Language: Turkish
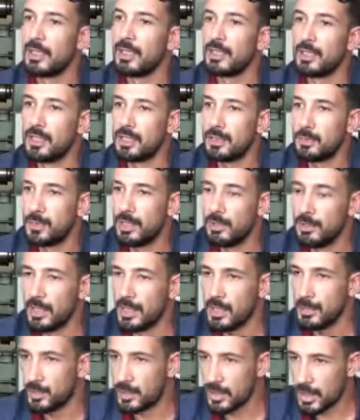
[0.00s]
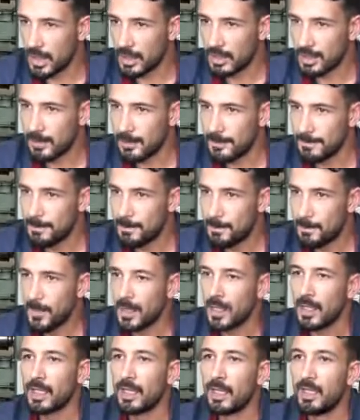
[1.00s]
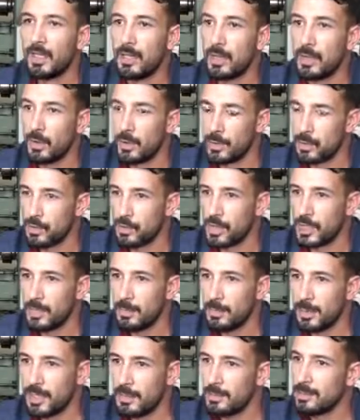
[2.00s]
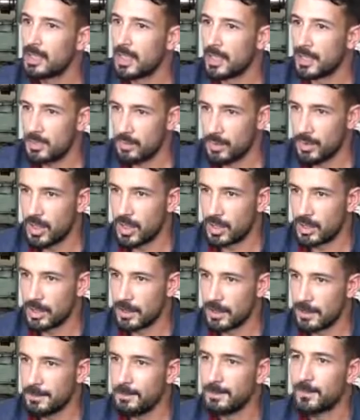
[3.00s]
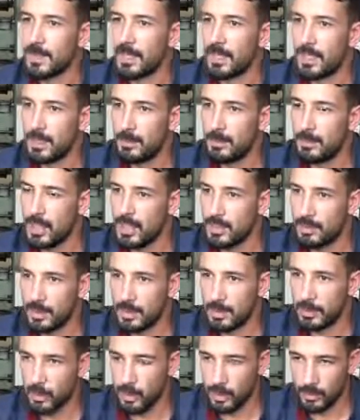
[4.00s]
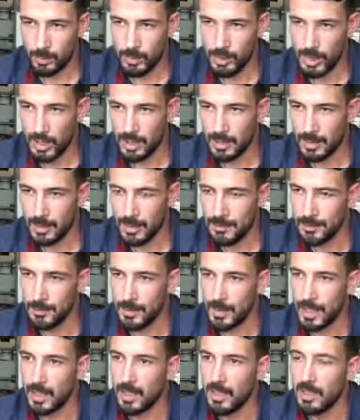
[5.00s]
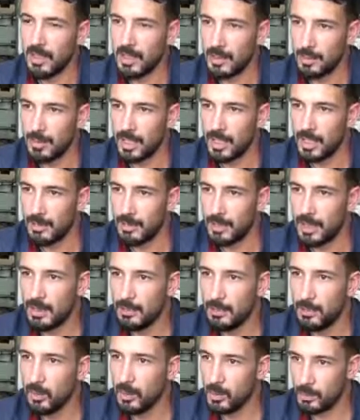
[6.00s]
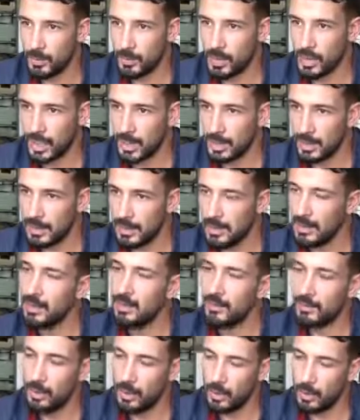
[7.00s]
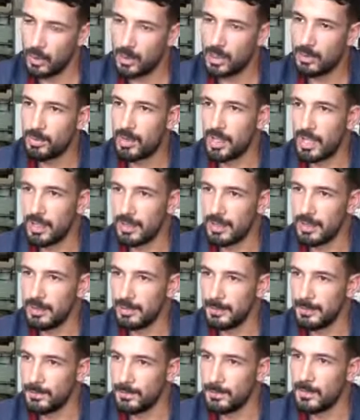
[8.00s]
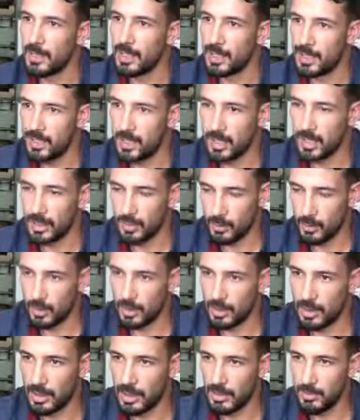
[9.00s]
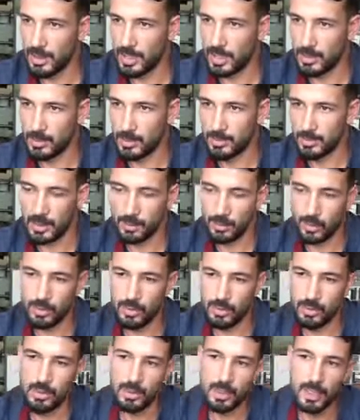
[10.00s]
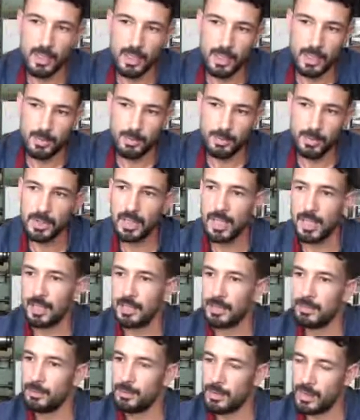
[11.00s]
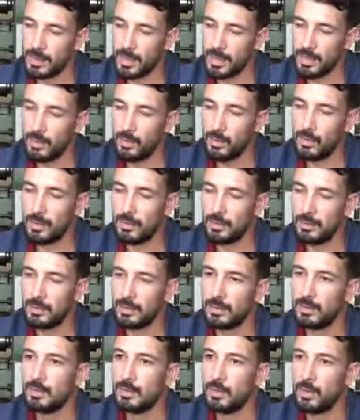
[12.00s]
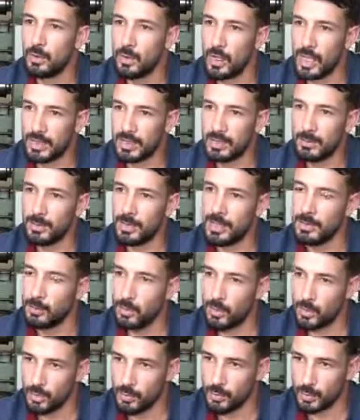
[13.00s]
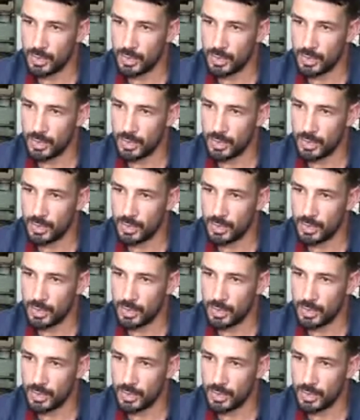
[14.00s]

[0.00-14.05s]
40 milim 7 bıçaklı, 32 milim 8 bıçaklı, 25 milim 10 bıçaklı, 22 milim 10 bıçaklı ve 12 bıçaklı iki çeşit 22 milim yapıyoruz. bir tane bir de 16, 16 milim, 13